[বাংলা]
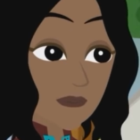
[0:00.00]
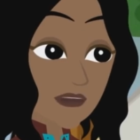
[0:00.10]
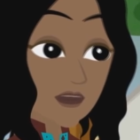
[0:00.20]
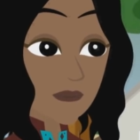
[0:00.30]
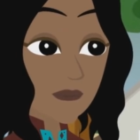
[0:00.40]

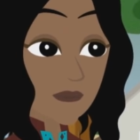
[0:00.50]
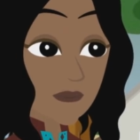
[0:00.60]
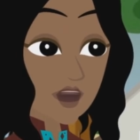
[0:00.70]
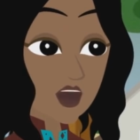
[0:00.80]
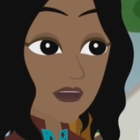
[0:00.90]
আপনি
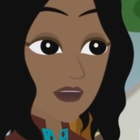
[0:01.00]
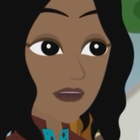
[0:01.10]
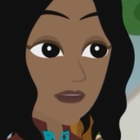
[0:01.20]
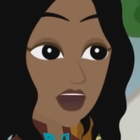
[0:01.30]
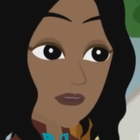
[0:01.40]
আর
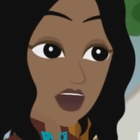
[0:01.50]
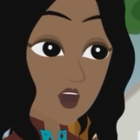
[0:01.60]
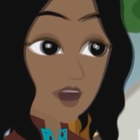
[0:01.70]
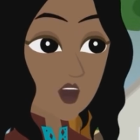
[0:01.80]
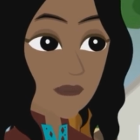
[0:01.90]
আমায় বা
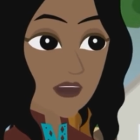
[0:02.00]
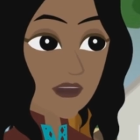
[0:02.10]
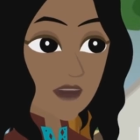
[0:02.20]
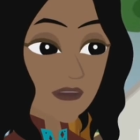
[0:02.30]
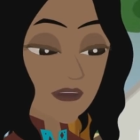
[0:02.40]
ফলো করছেন
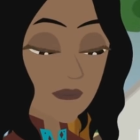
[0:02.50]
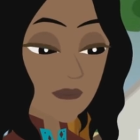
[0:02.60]
কেন